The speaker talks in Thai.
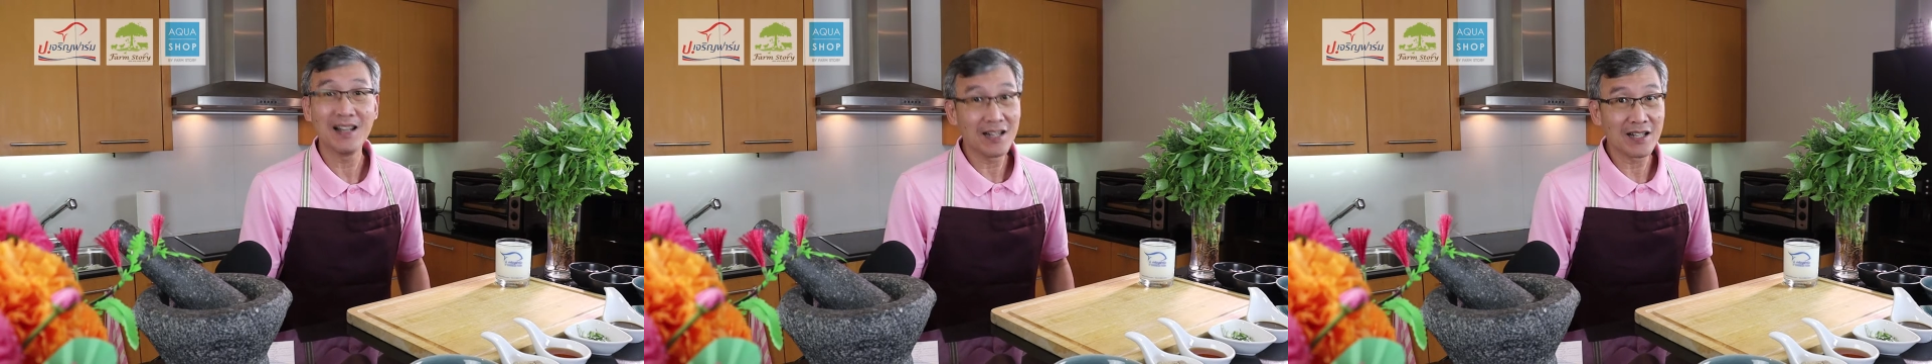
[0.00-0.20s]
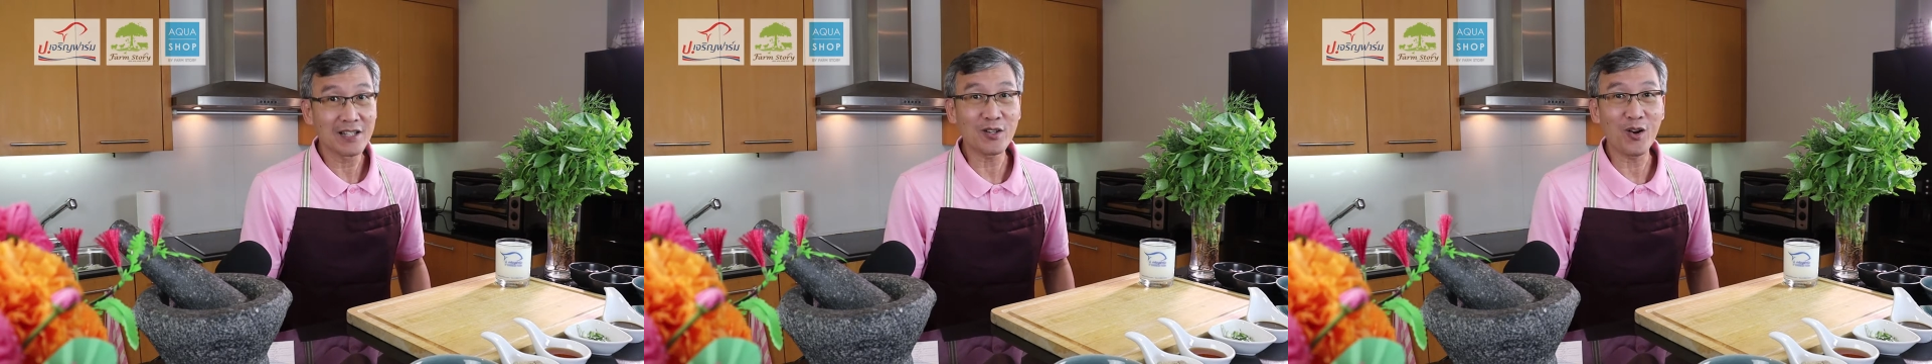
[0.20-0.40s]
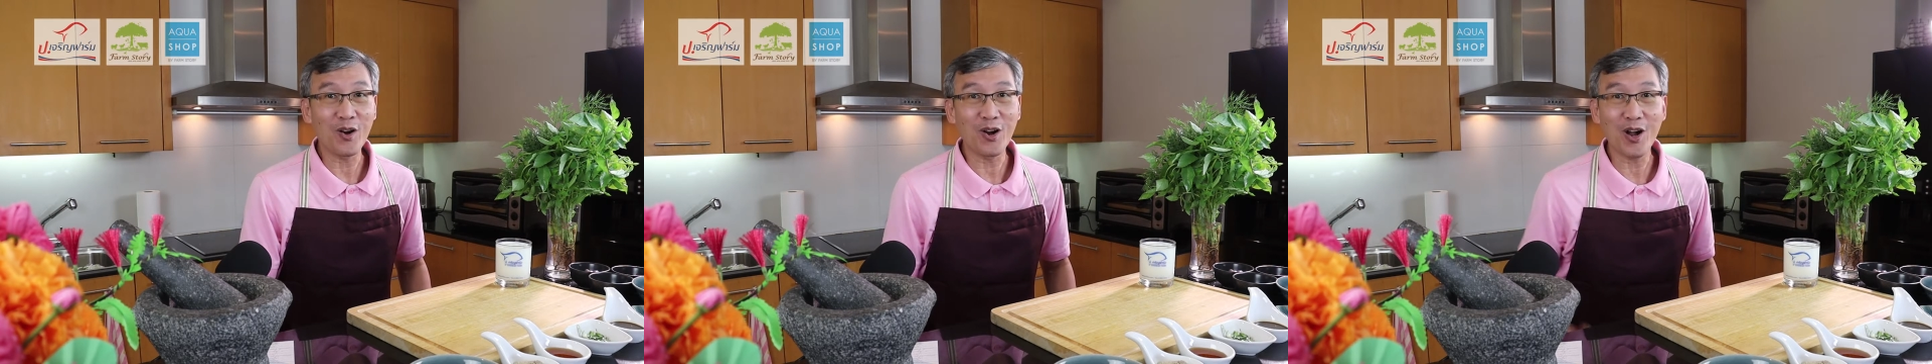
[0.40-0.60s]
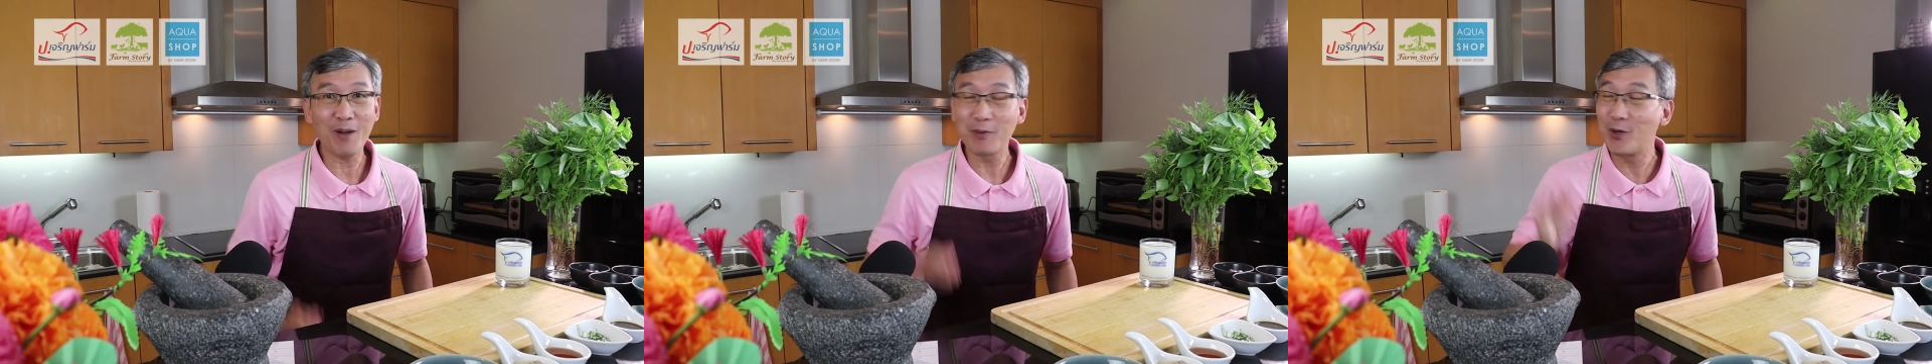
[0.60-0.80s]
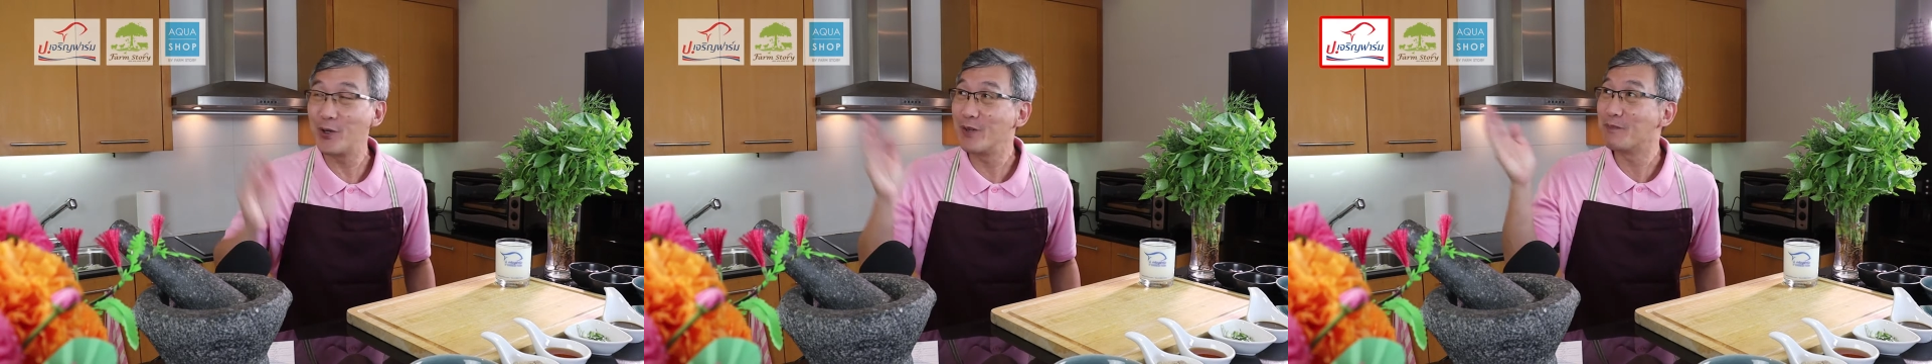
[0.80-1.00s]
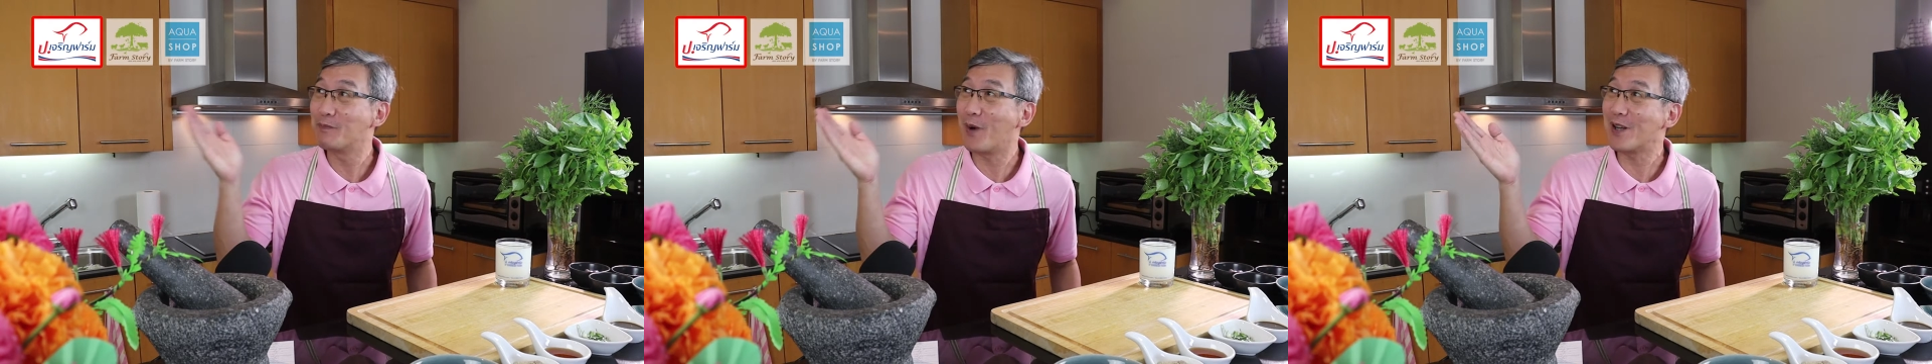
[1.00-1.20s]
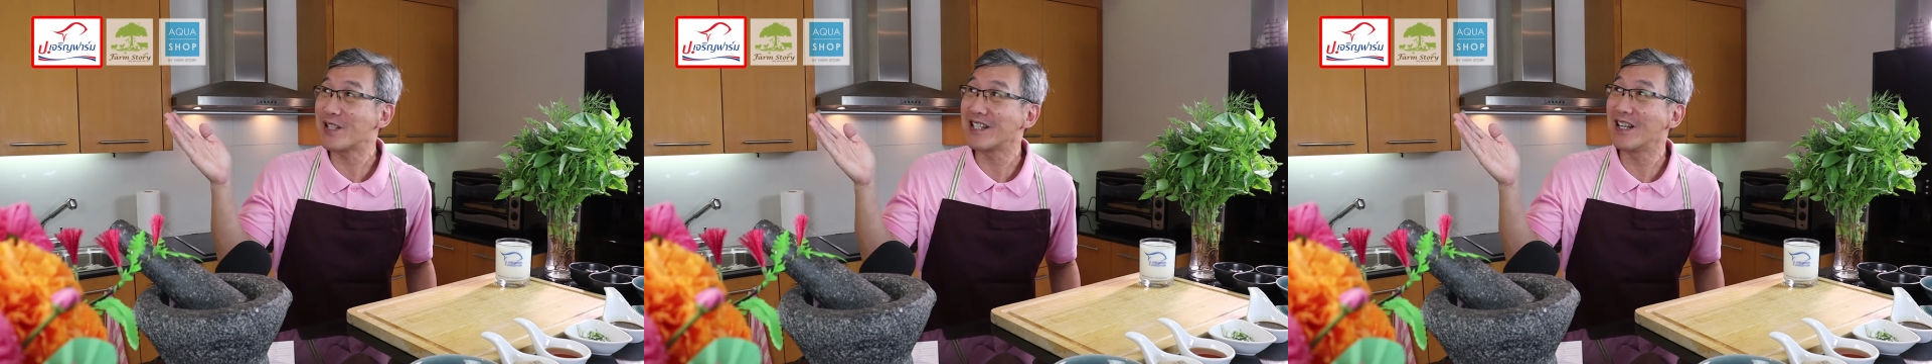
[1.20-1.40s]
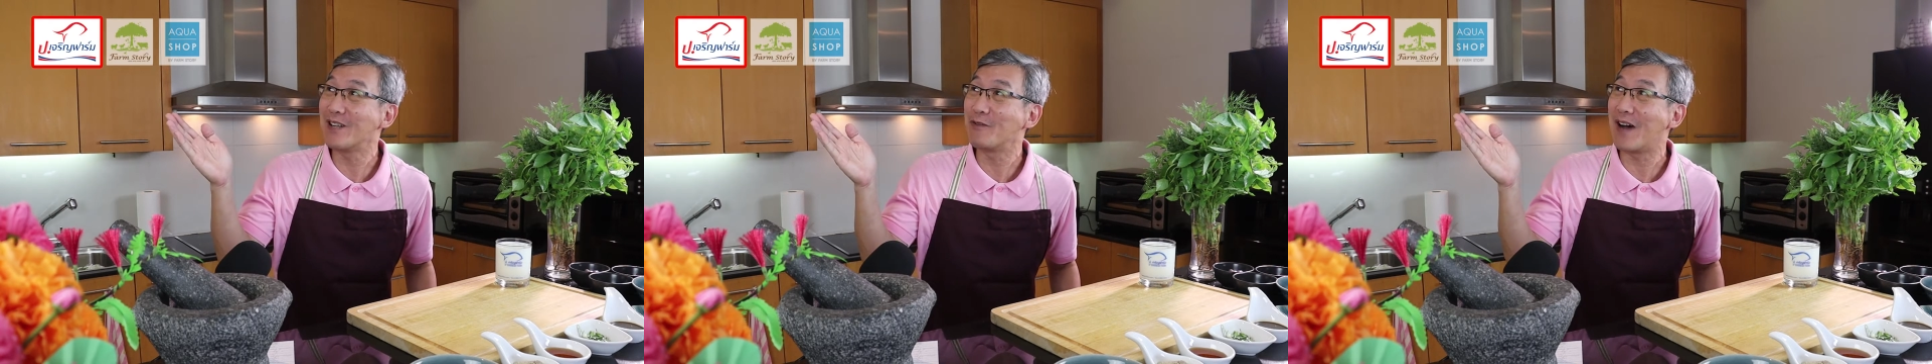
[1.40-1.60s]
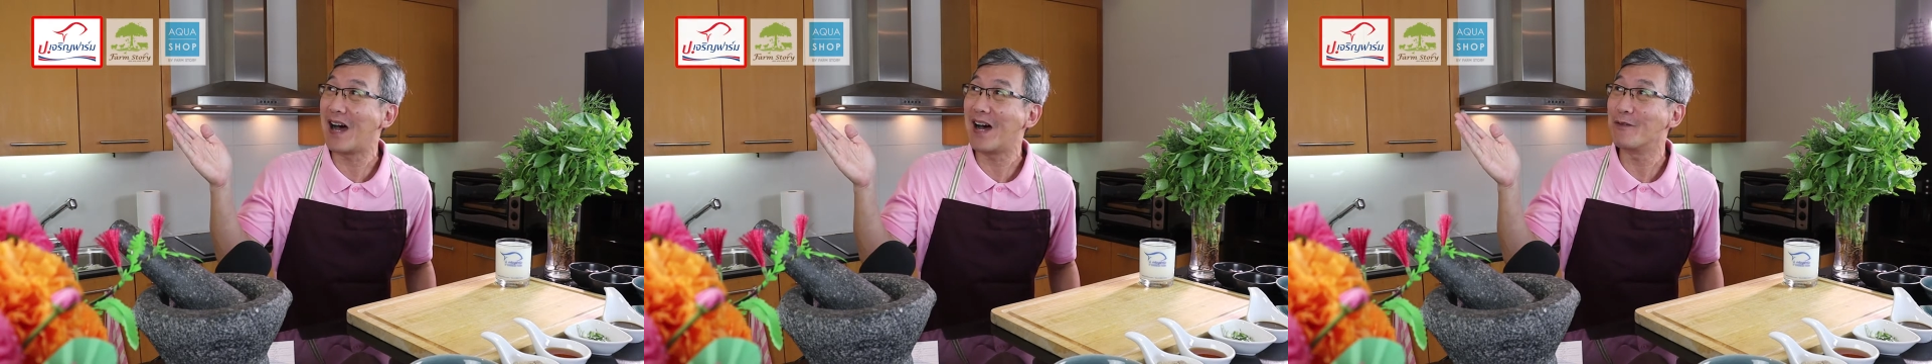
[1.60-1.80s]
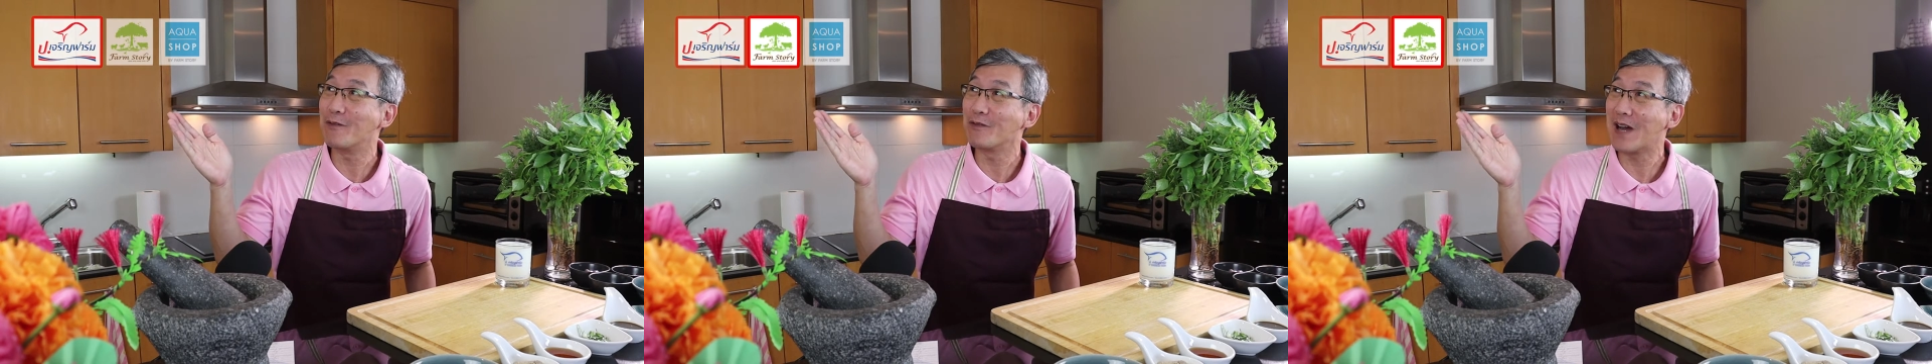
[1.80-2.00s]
และต้องขอขอบคุณปอเจริญฟาร์ม